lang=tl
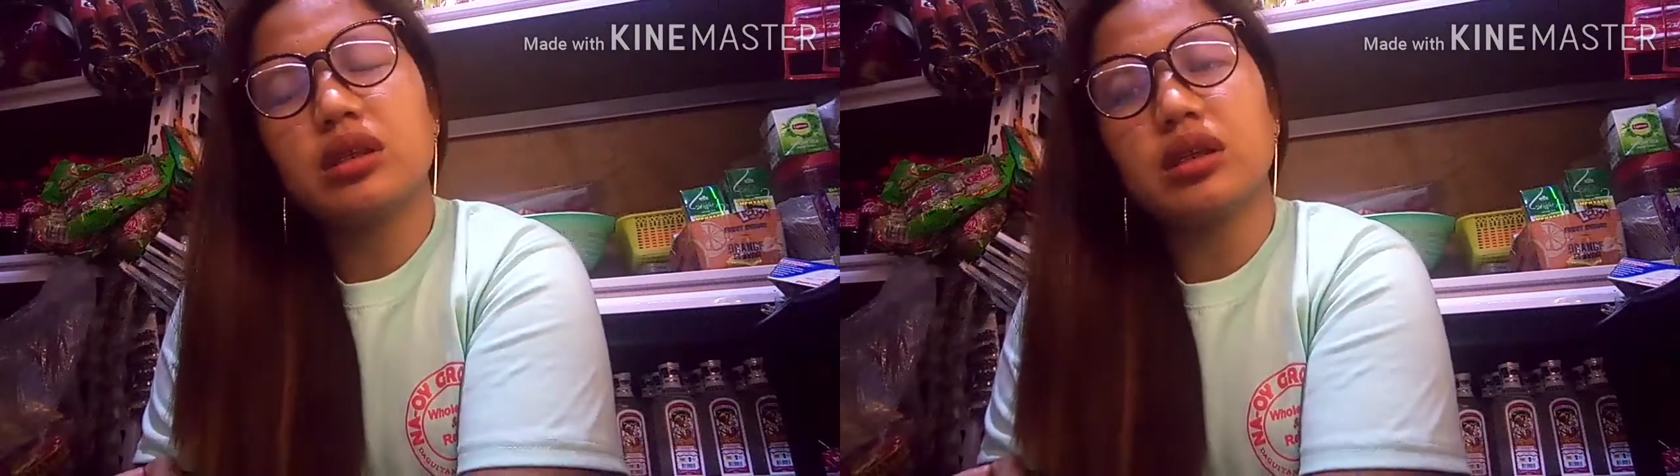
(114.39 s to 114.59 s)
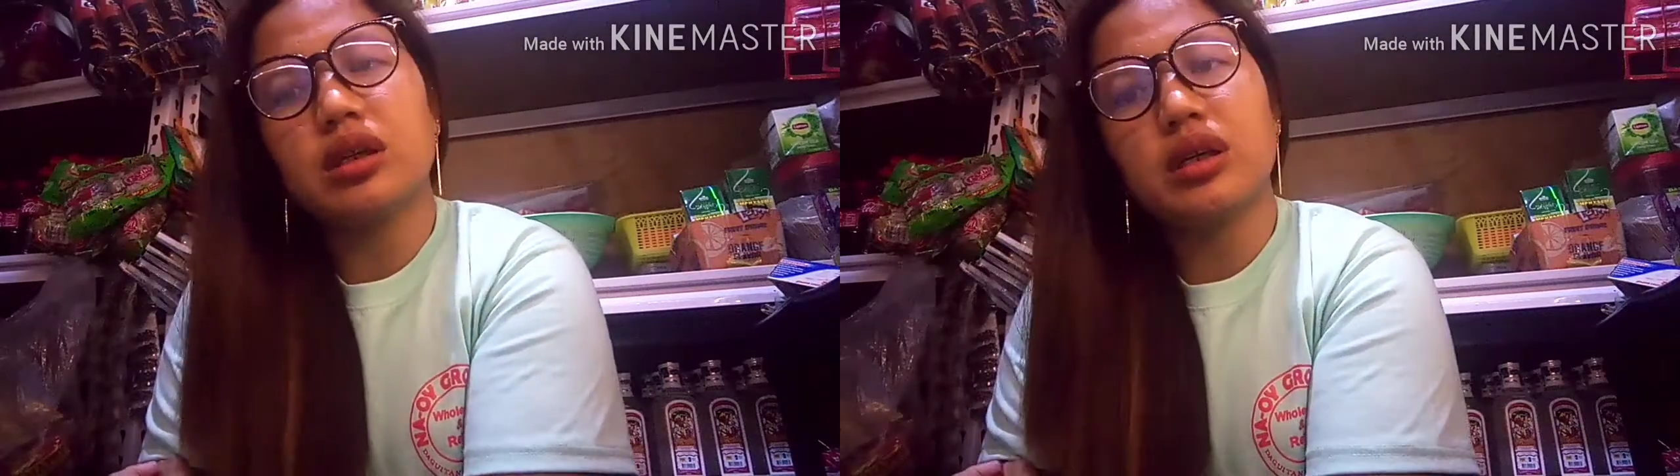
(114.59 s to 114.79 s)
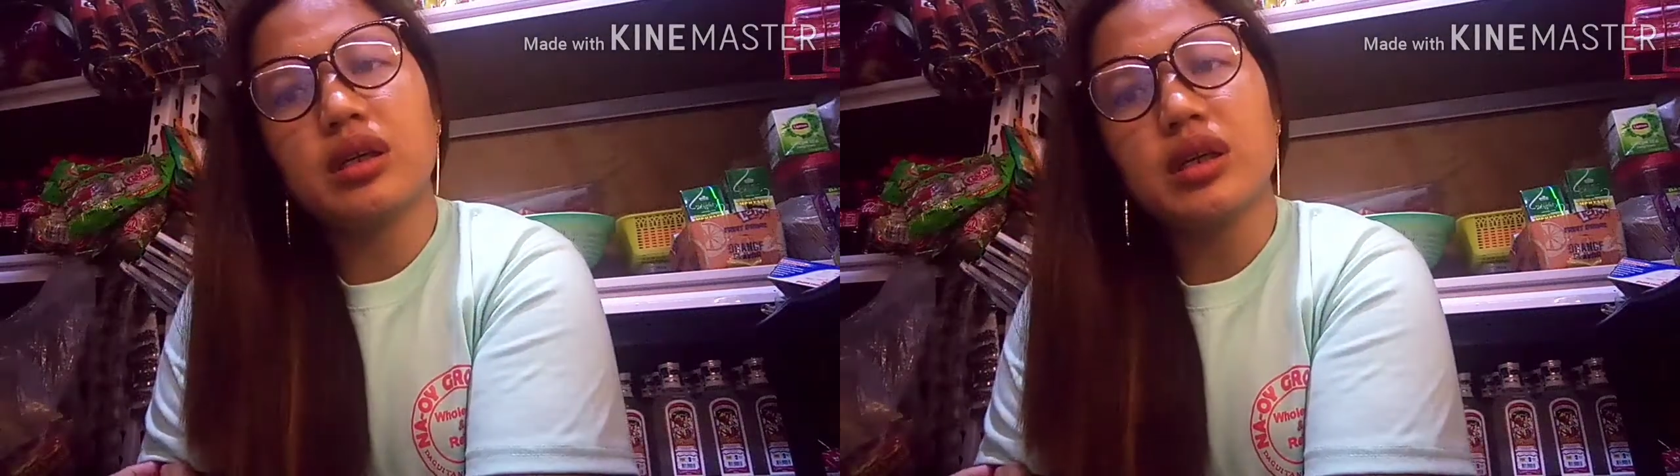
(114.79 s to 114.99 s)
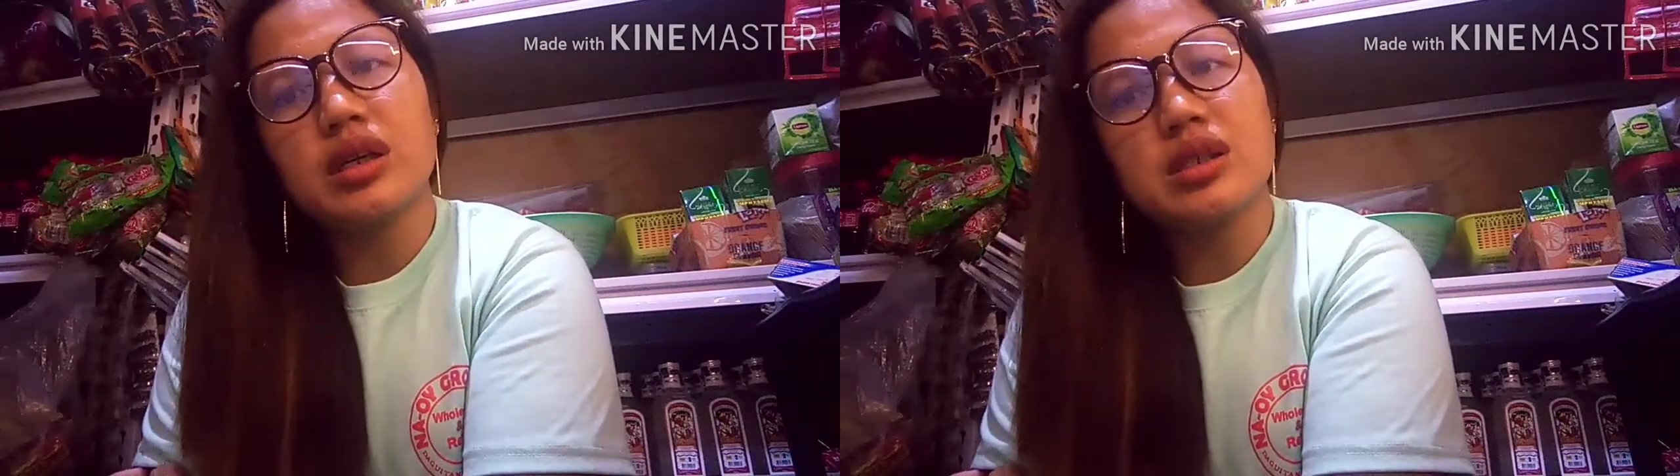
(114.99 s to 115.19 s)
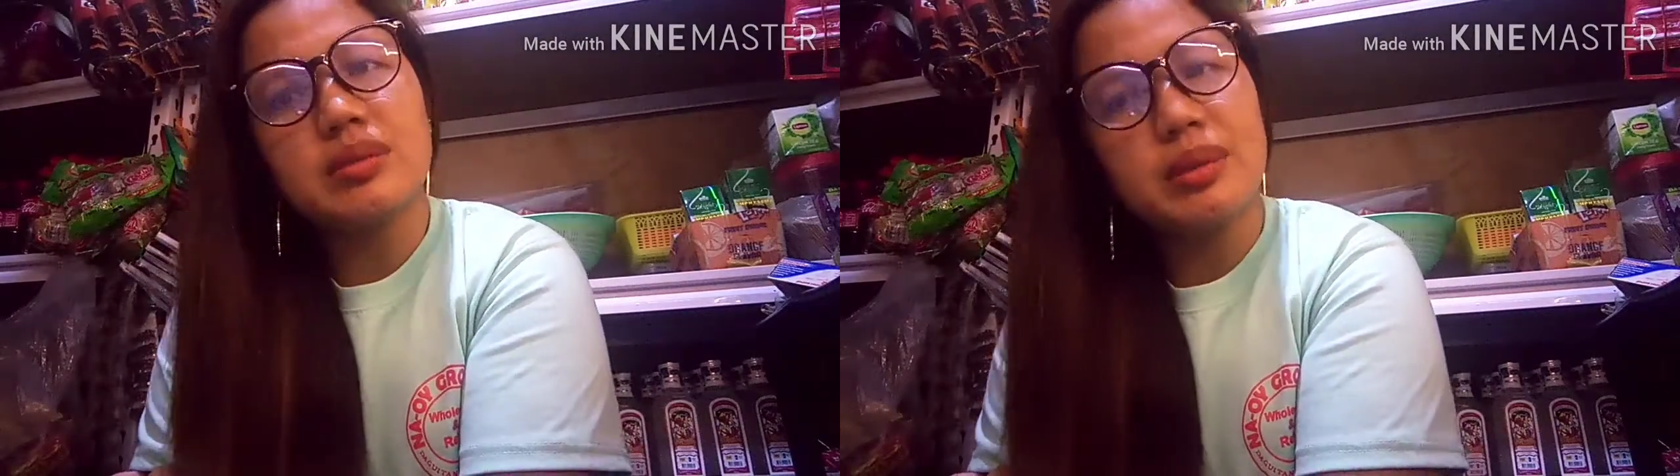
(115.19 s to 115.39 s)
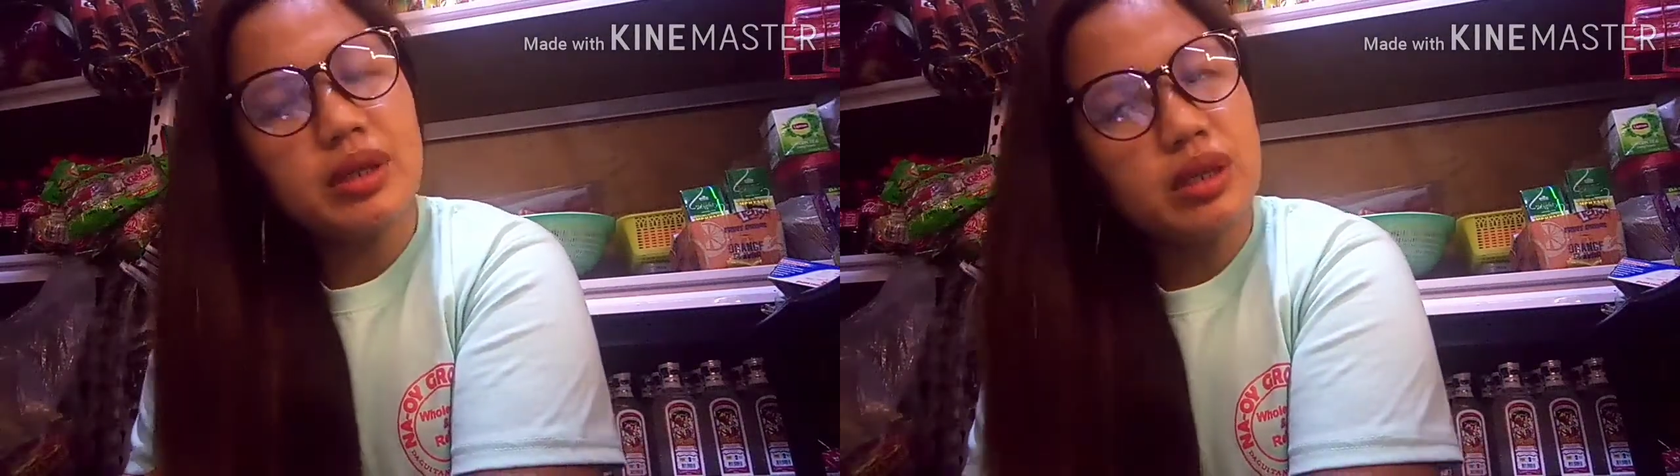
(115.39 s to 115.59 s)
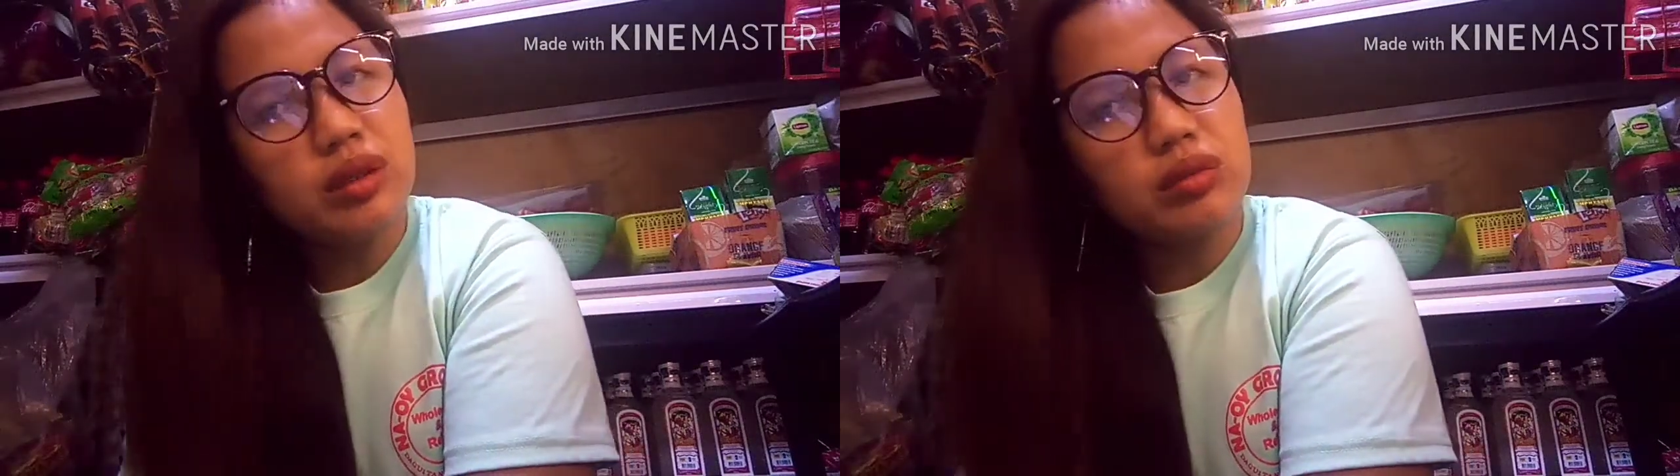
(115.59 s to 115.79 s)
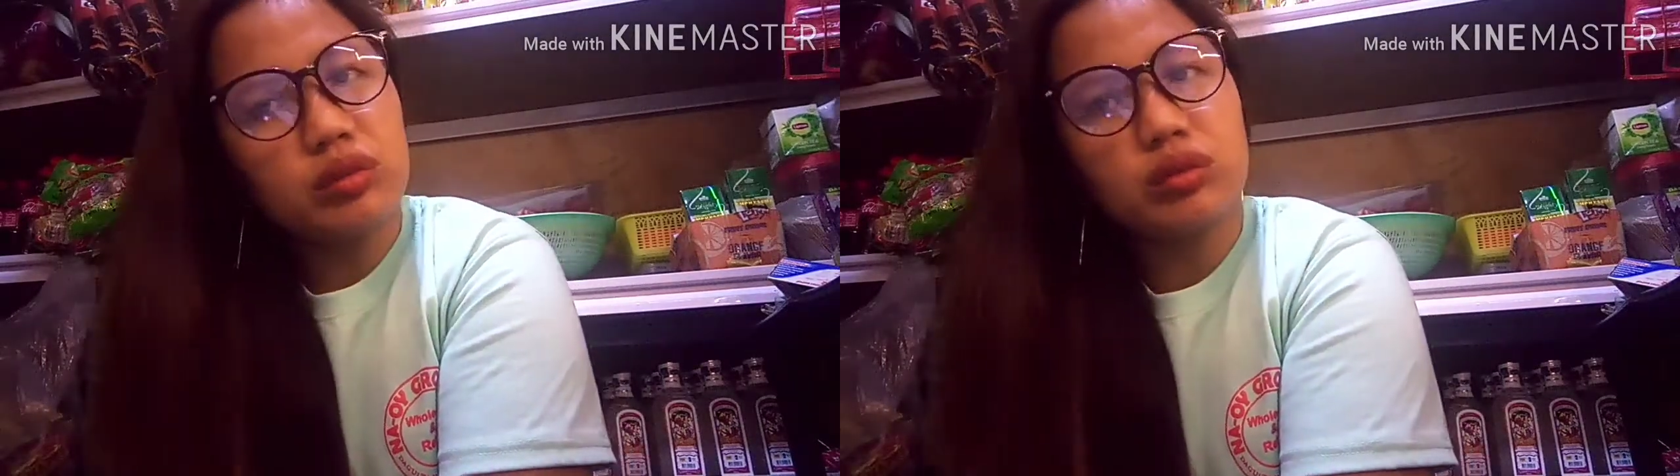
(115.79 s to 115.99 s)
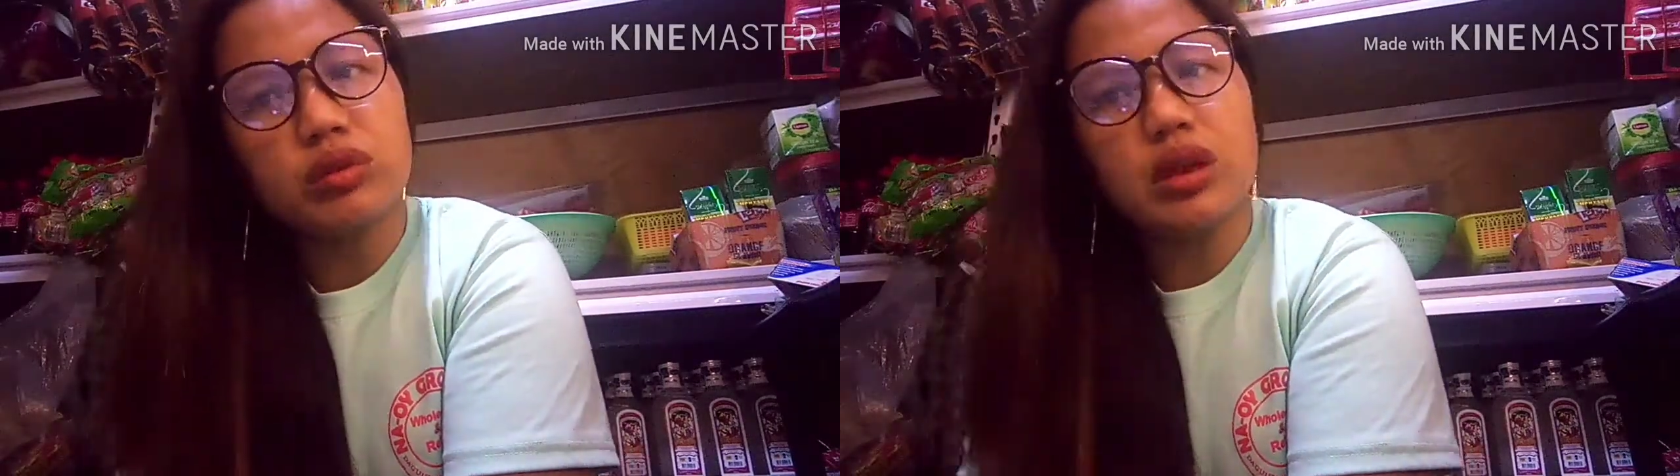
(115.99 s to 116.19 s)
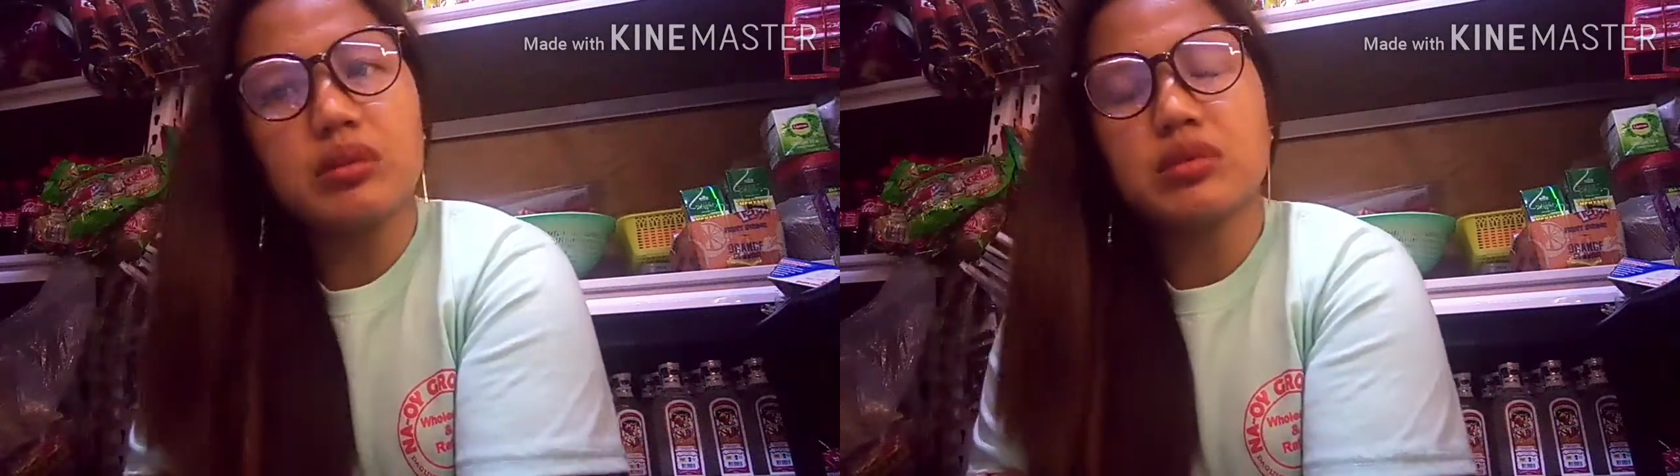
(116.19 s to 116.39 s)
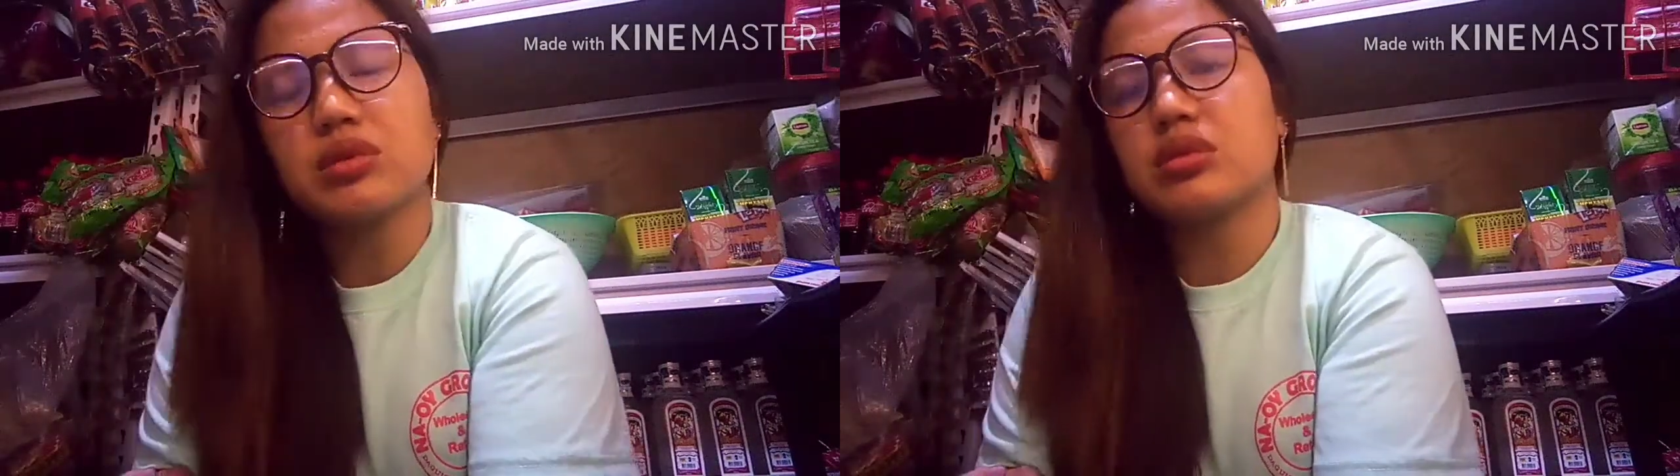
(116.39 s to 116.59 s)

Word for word: Nag-explain ako two times